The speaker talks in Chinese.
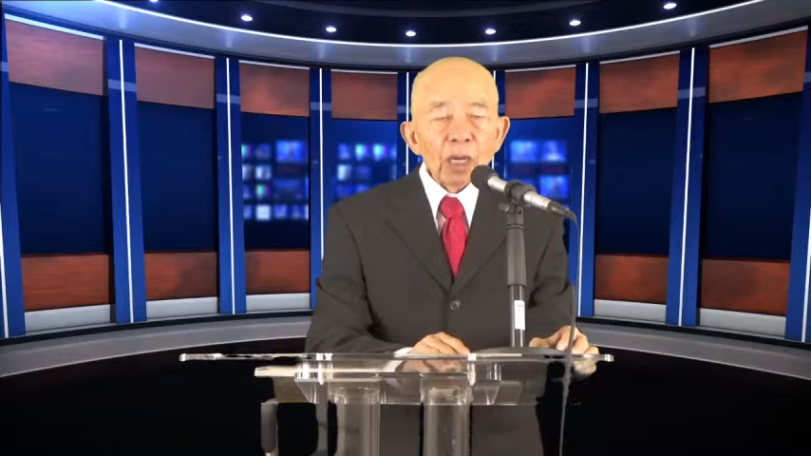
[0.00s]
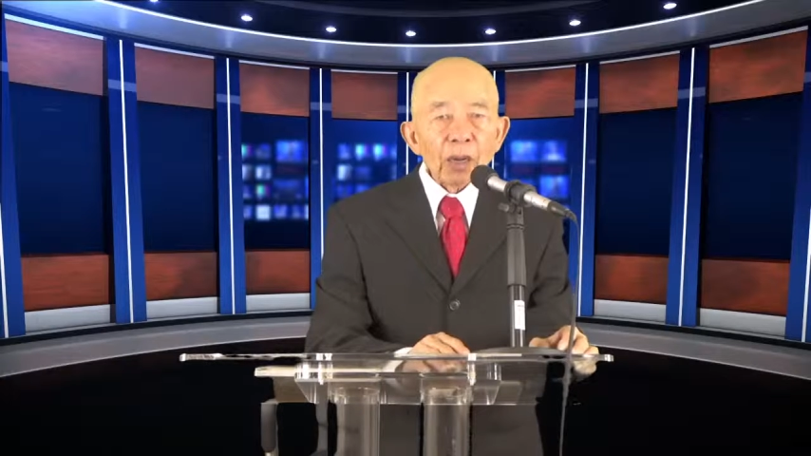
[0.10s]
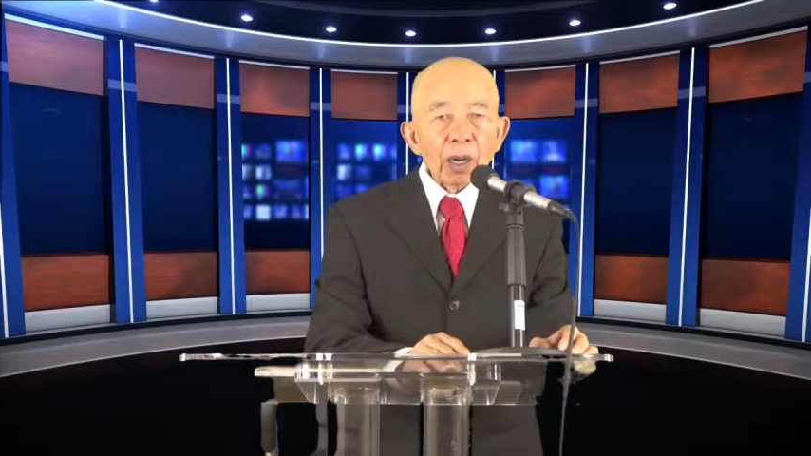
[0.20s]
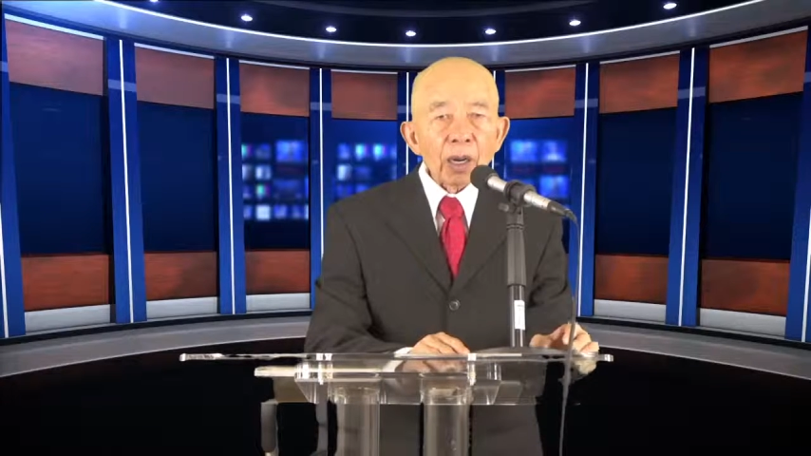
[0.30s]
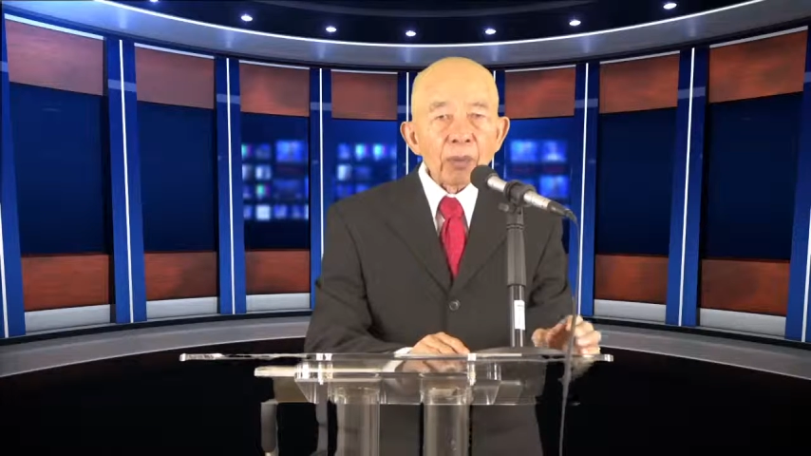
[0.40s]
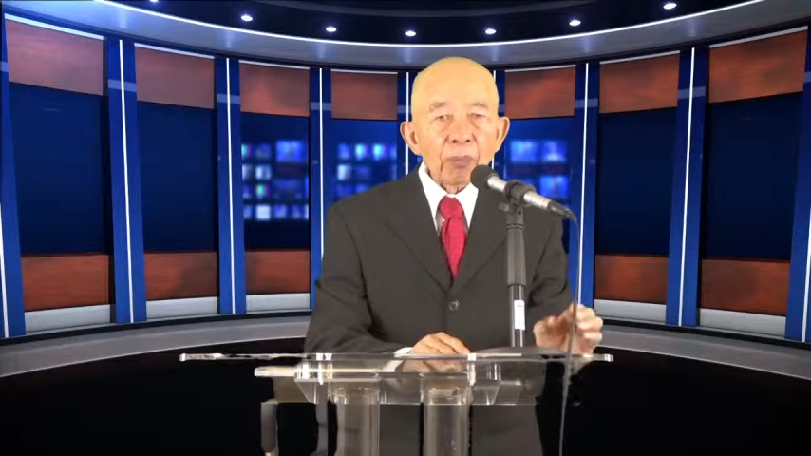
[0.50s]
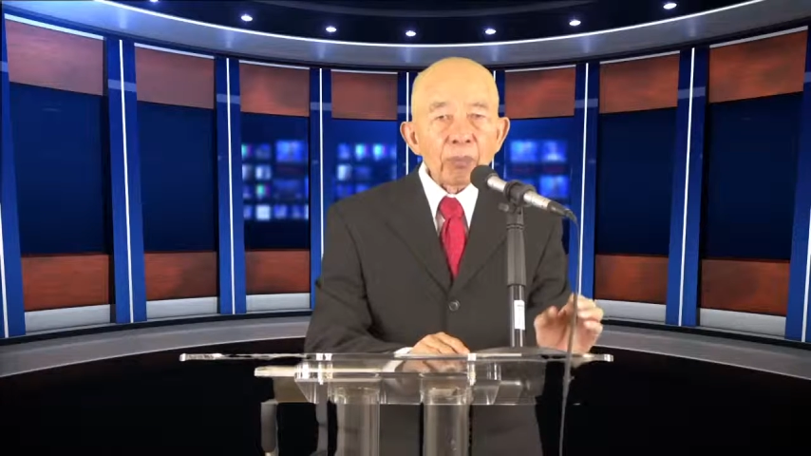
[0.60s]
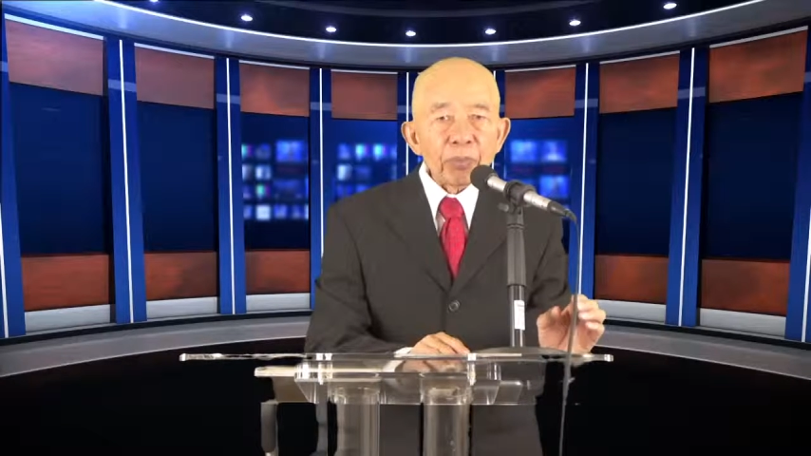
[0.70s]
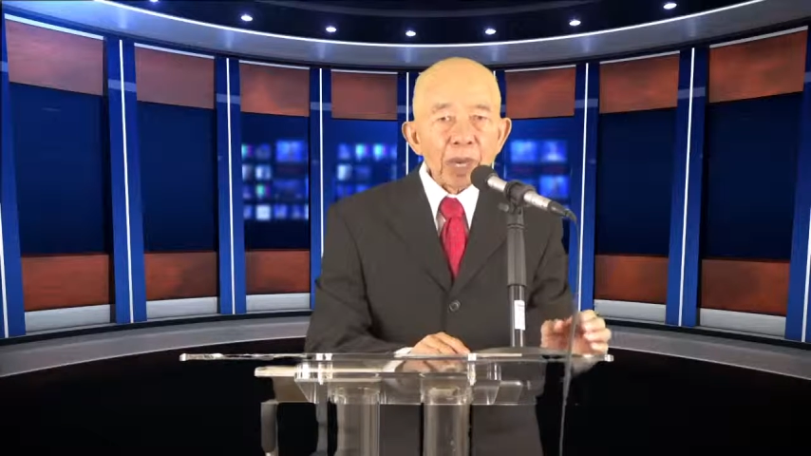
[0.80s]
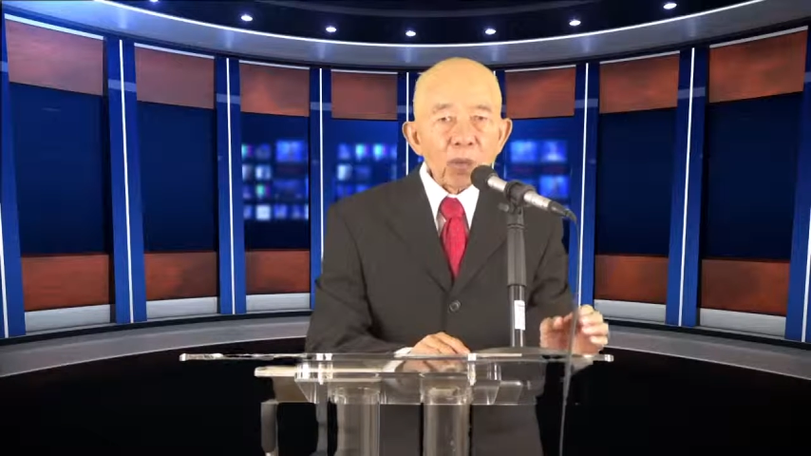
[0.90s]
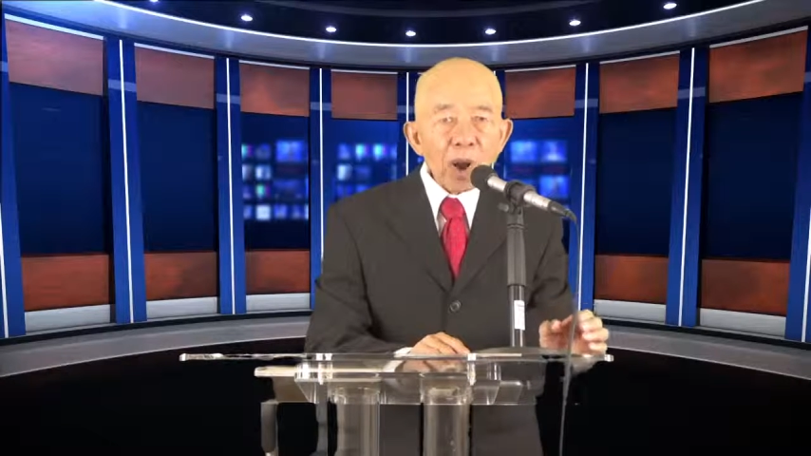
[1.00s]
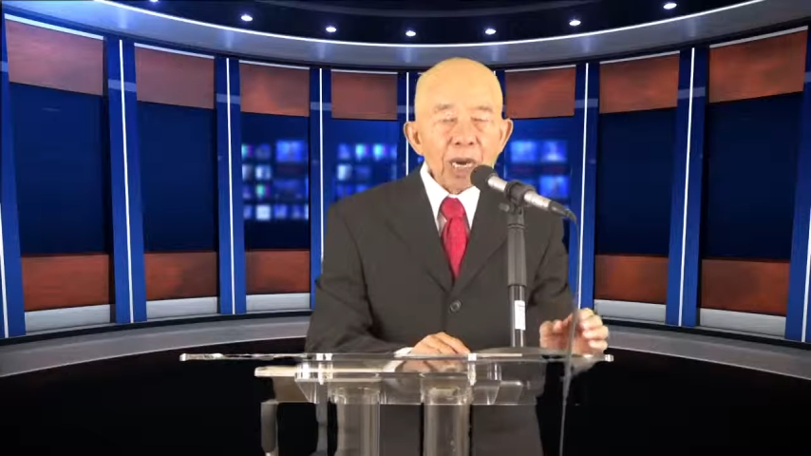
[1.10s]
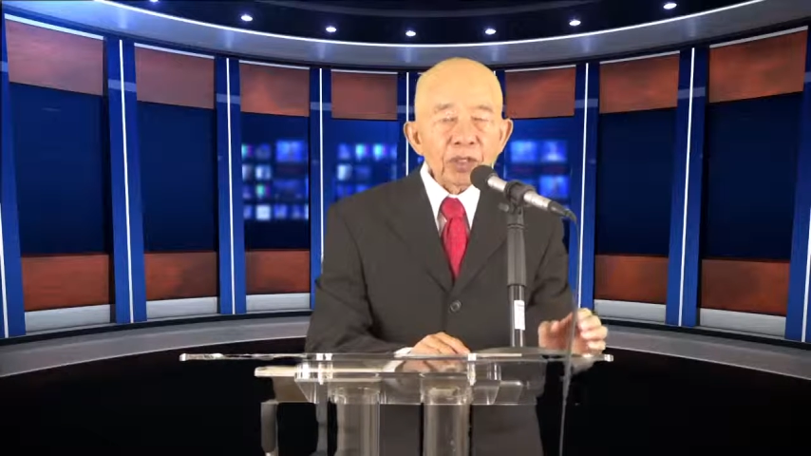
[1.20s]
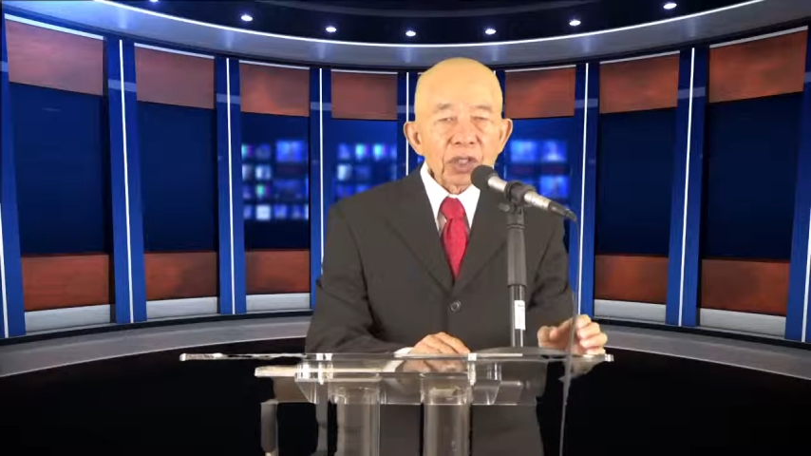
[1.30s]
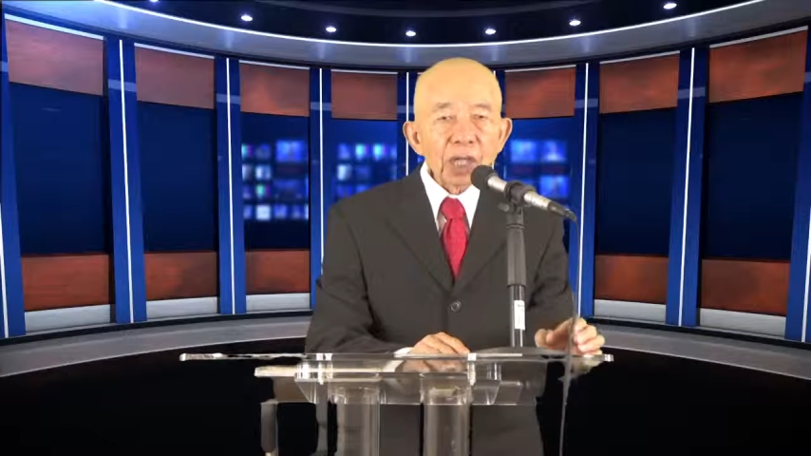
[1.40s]
呃别
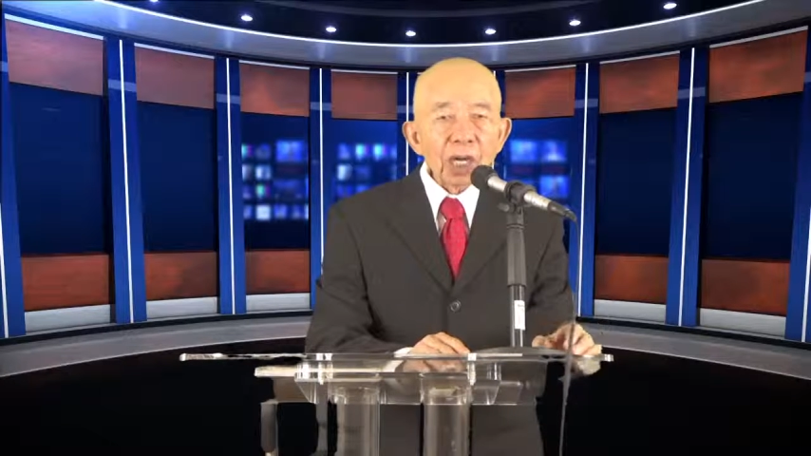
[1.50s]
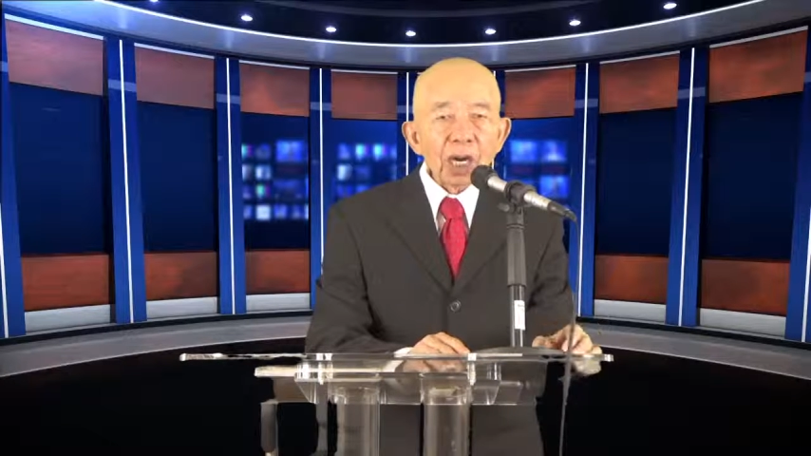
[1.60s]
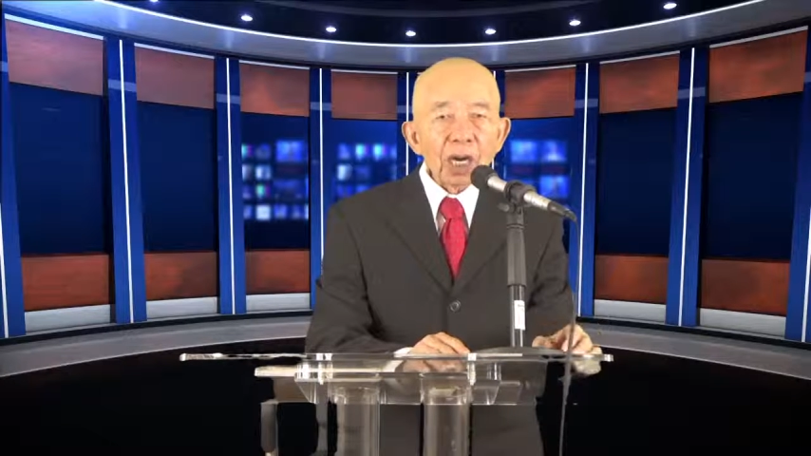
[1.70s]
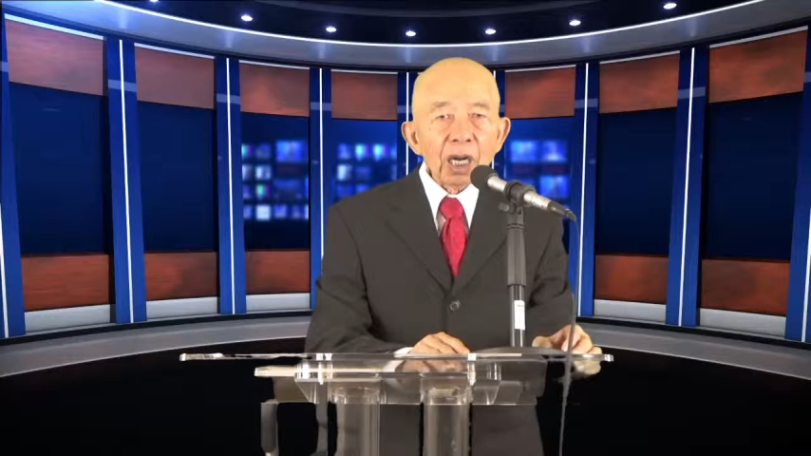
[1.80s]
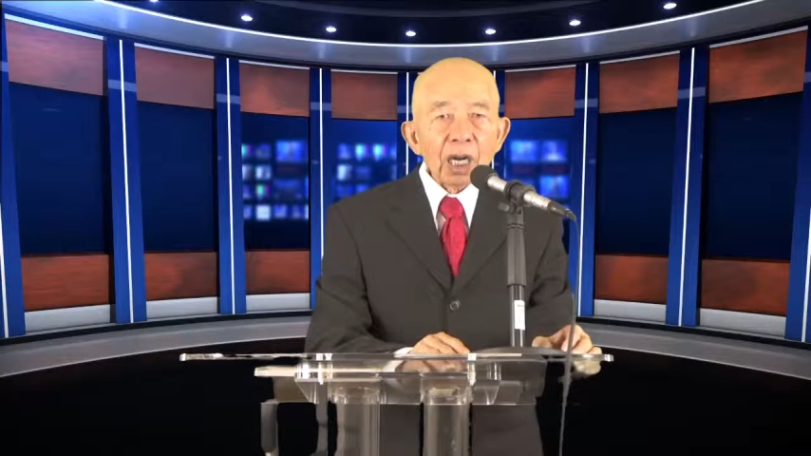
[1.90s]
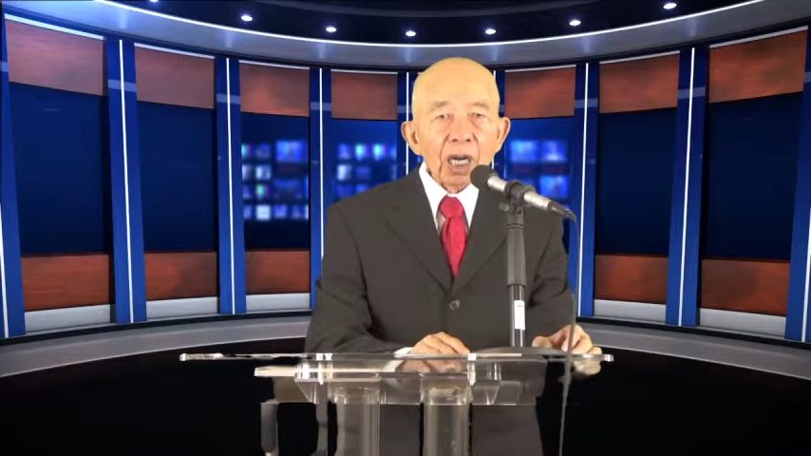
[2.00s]
忘记了